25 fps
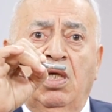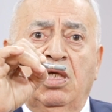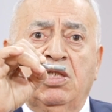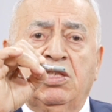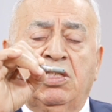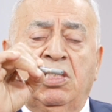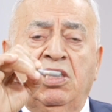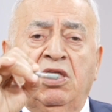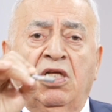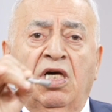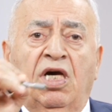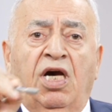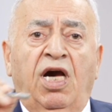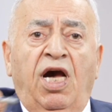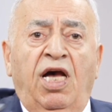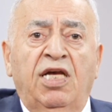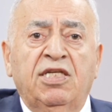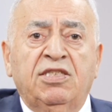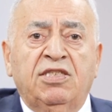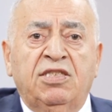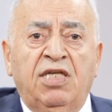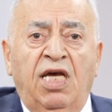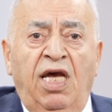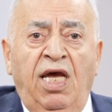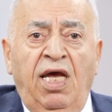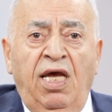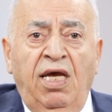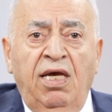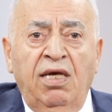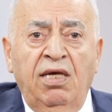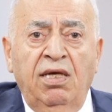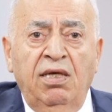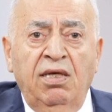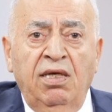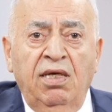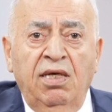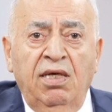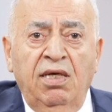Şimdi Gazze
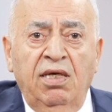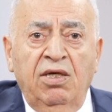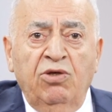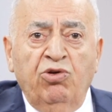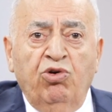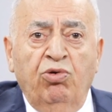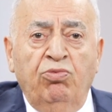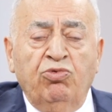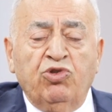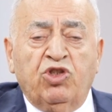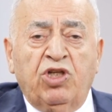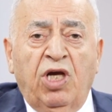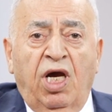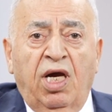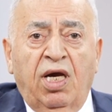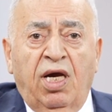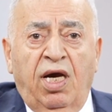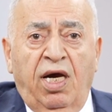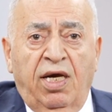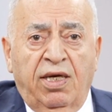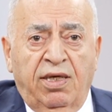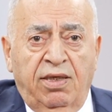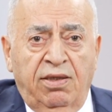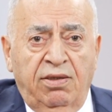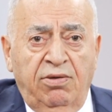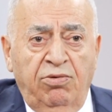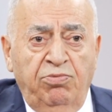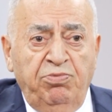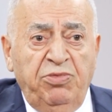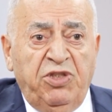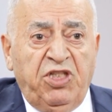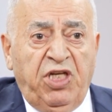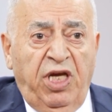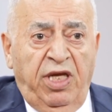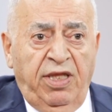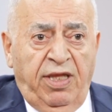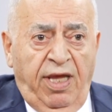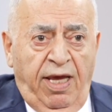yumuşak karın bir
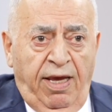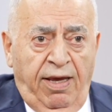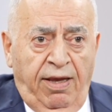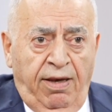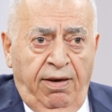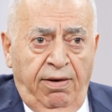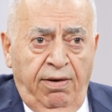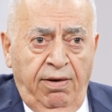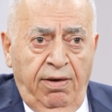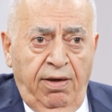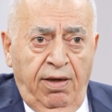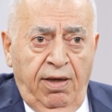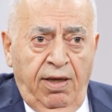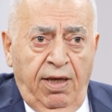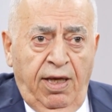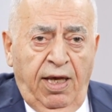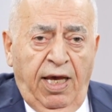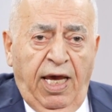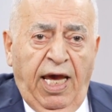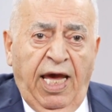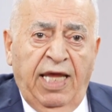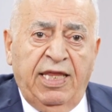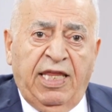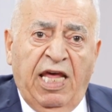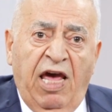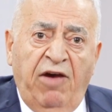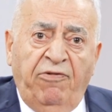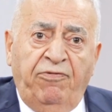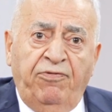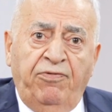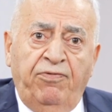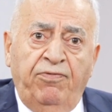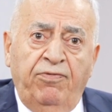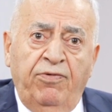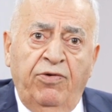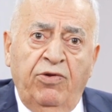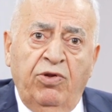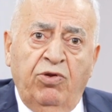şey değil. Hedef
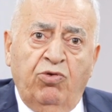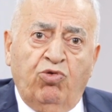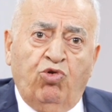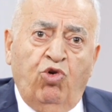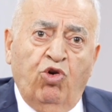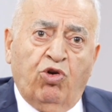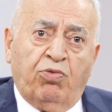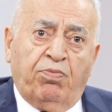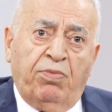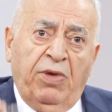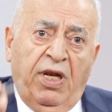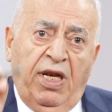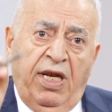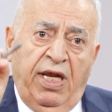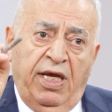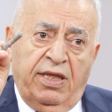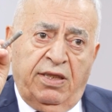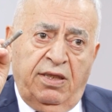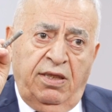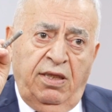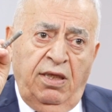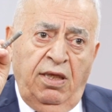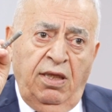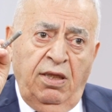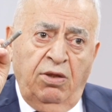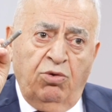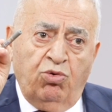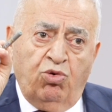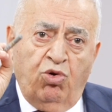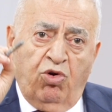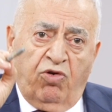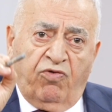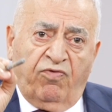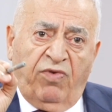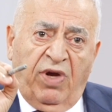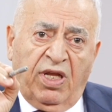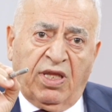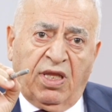Türk milleti,
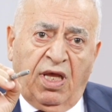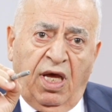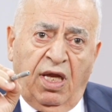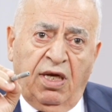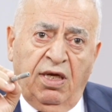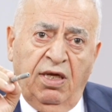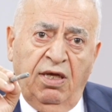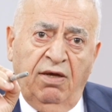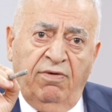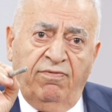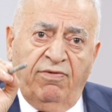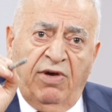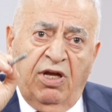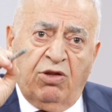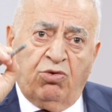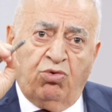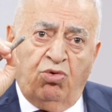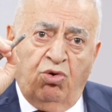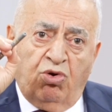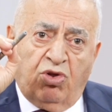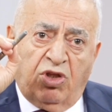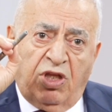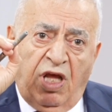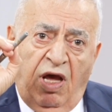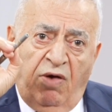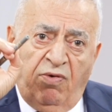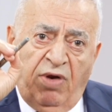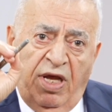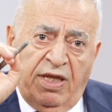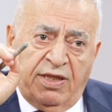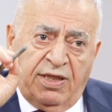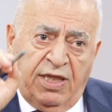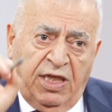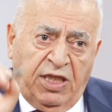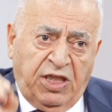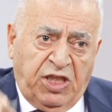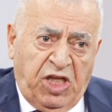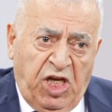Türk vatanı ve Türk
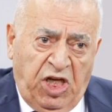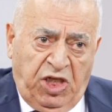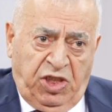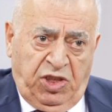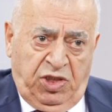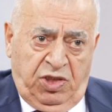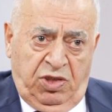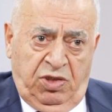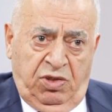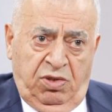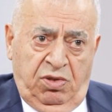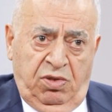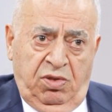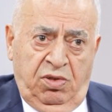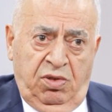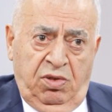devletidir.